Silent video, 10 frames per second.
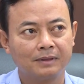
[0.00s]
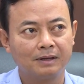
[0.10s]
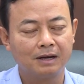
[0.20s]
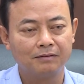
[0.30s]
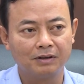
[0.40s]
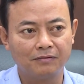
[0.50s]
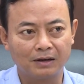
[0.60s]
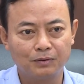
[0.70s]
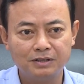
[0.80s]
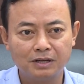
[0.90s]
thì cần phải
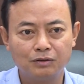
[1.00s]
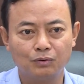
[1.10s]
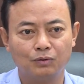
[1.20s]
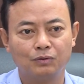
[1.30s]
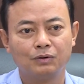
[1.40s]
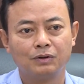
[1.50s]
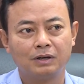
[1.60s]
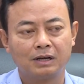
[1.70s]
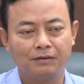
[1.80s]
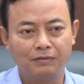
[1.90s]
phát huy dân chủ,
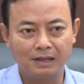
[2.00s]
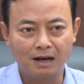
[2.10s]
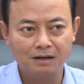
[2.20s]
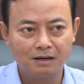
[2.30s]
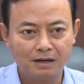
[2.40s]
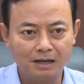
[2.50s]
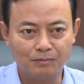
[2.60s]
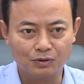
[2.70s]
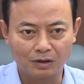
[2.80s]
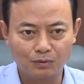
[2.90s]
cần phải tăng cường
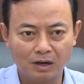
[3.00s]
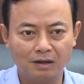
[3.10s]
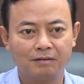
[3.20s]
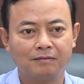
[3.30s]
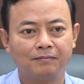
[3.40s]
kiểm soát quyền lực,